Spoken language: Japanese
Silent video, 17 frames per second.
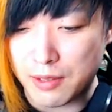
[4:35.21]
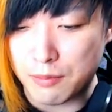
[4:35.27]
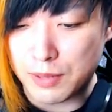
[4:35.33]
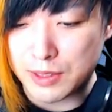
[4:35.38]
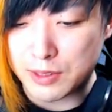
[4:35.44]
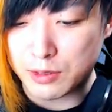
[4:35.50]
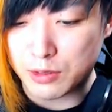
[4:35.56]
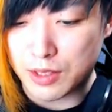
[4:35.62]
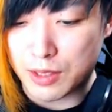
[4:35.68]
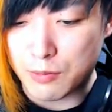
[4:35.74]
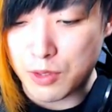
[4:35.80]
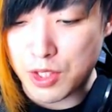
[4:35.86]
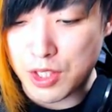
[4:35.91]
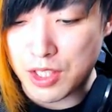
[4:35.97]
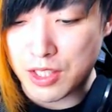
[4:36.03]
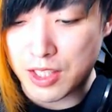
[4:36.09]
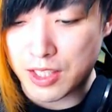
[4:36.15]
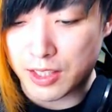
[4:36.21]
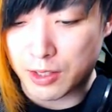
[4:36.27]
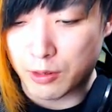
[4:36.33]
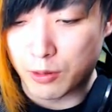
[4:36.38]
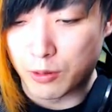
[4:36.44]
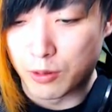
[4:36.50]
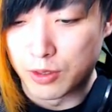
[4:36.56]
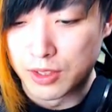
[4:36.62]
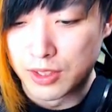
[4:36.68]
スるかもしれないけど、
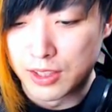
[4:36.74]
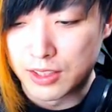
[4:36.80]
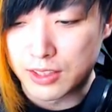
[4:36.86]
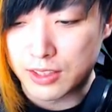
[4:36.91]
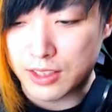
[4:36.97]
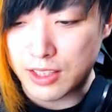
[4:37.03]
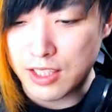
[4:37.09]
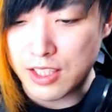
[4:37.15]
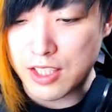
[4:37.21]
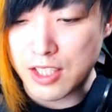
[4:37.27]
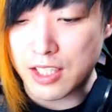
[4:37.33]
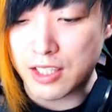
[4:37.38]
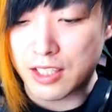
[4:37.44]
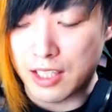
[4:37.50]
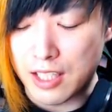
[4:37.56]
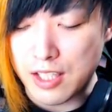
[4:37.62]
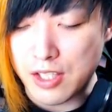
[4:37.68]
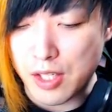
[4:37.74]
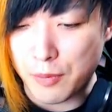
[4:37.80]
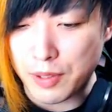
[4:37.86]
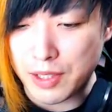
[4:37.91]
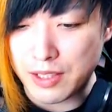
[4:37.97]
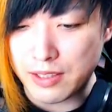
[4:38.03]
気にしないでね、喋りな